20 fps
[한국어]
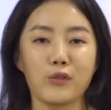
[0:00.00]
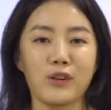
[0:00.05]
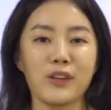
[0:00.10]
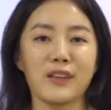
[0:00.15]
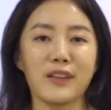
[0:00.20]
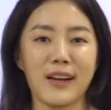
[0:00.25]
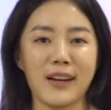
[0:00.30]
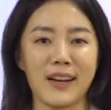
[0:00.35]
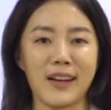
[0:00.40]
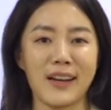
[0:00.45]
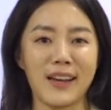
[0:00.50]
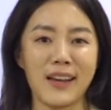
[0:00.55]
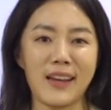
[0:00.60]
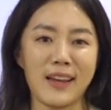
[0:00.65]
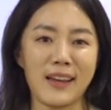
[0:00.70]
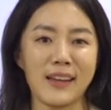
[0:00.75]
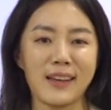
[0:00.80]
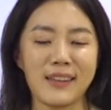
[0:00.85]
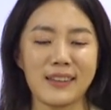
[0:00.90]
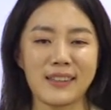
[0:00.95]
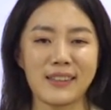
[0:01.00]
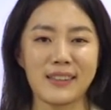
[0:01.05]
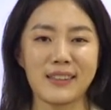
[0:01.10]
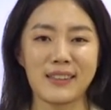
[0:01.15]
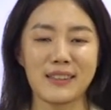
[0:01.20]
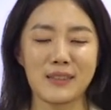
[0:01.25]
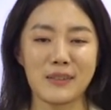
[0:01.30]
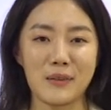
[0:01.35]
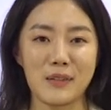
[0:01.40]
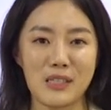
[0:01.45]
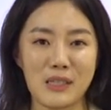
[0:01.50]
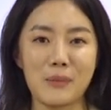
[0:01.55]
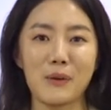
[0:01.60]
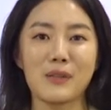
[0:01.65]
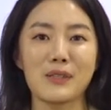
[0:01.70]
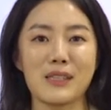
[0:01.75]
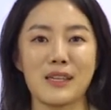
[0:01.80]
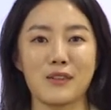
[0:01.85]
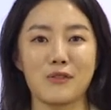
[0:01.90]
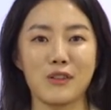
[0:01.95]
우리나라의 그
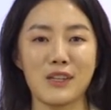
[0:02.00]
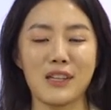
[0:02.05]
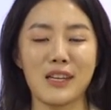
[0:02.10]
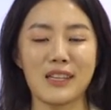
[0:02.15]
10원짜리,